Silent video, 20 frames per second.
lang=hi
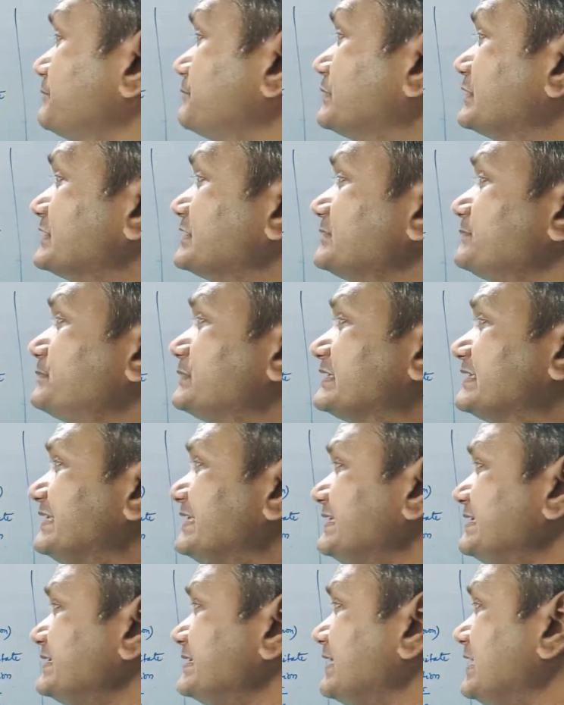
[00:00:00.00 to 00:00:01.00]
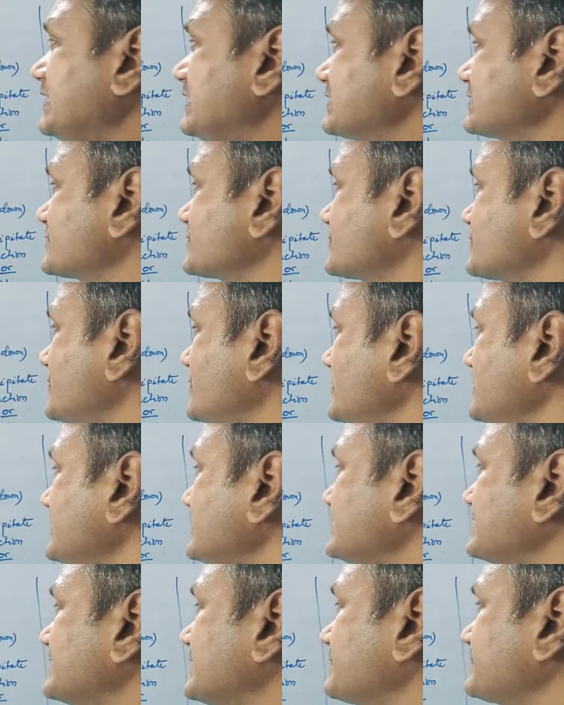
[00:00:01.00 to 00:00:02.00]
प्रिसिपिटेट आर
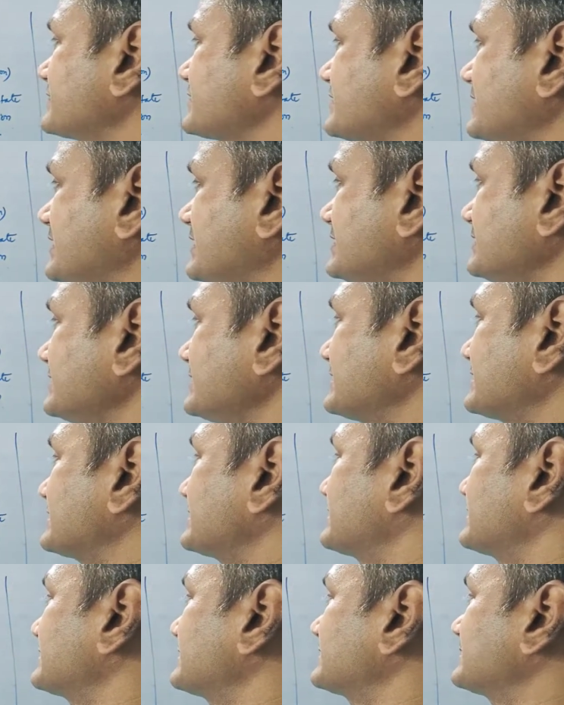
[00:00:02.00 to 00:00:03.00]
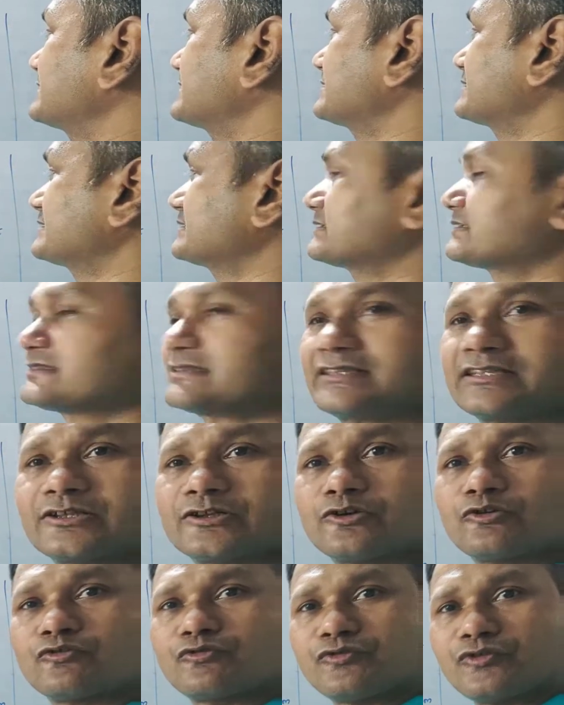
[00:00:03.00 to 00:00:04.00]
सॉलिड सब्सटेंस
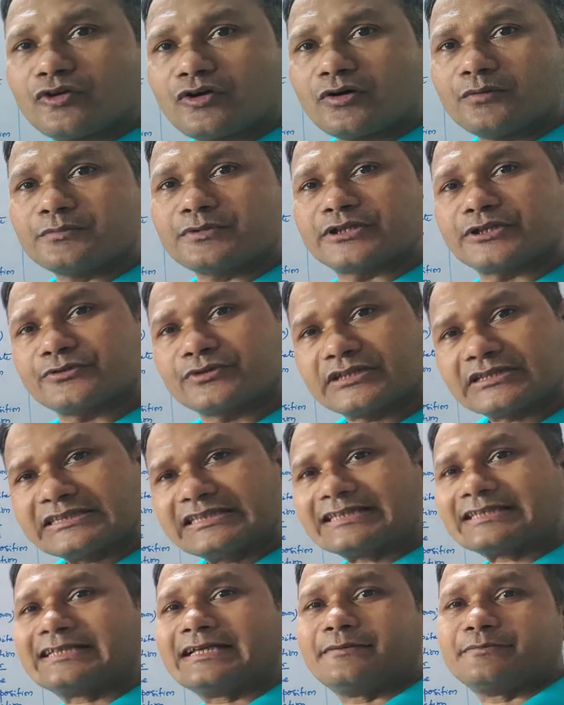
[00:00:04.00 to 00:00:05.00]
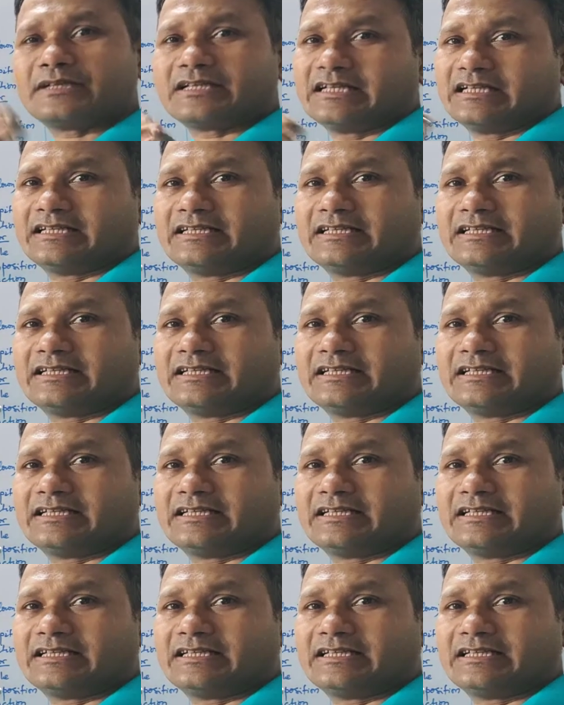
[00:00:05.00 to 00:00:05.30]
फॉर्म ड्यूरिंग द केमिकल